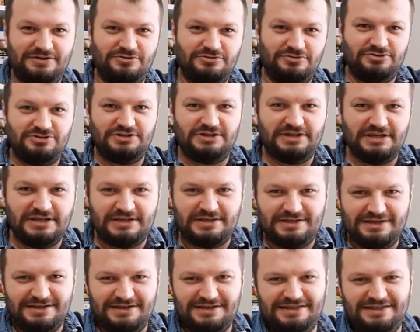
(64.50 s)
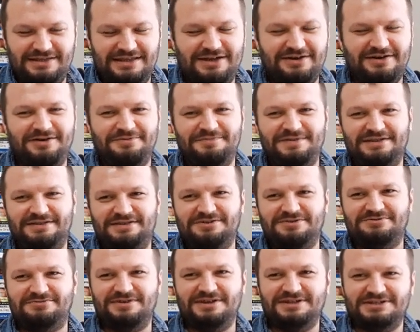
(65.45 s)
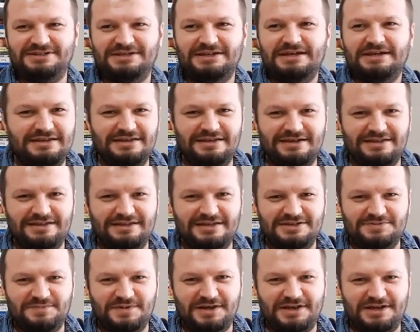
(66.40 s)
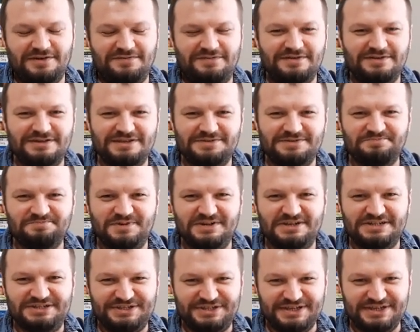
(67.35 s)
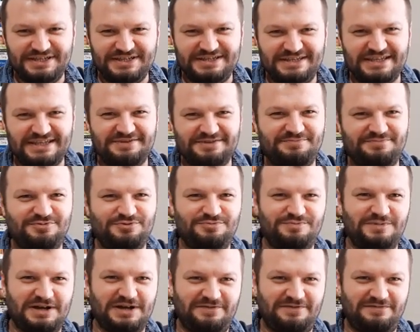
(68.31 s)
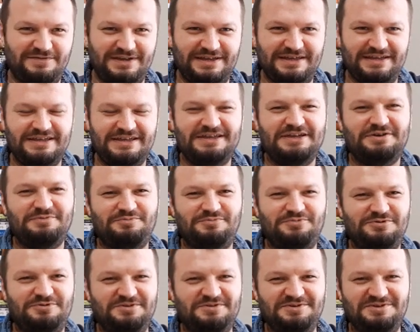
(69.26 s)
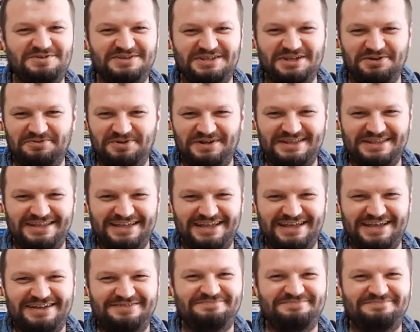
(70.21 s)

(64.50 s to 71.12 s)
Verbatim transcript: görüşerek e, devam etti süreç. İyi anlaşmak, kafanızın barıştığı insanı bulmak ve bulduğunuz zaman da